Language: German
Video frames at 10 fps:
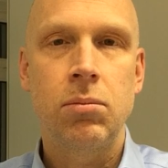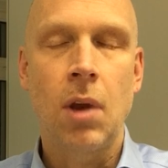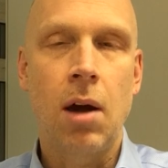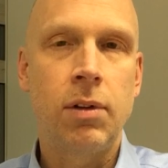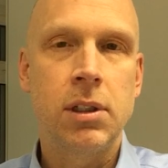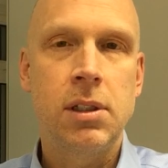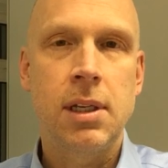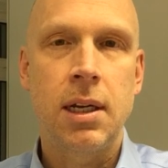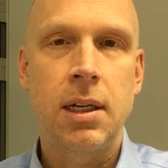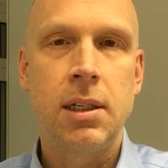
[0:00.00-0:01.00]
ja, was ist
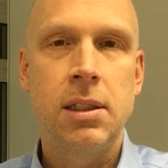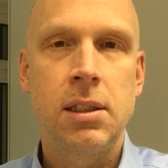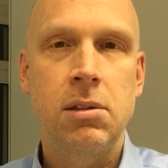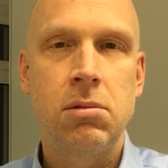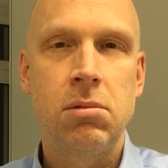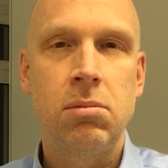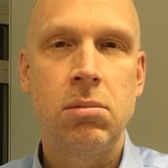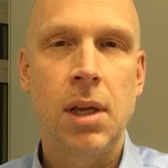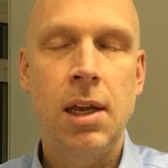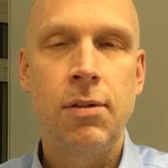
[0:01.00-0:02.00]
der? Der ist,
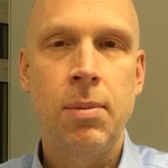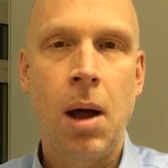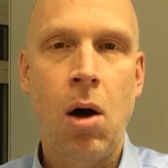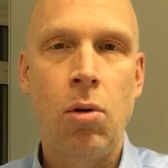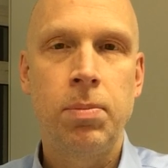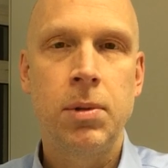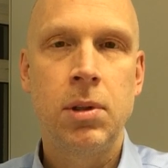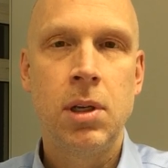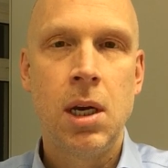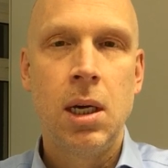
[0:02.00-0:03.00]
ähm, ich will
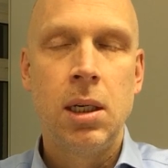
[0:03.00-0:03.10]
behaupten,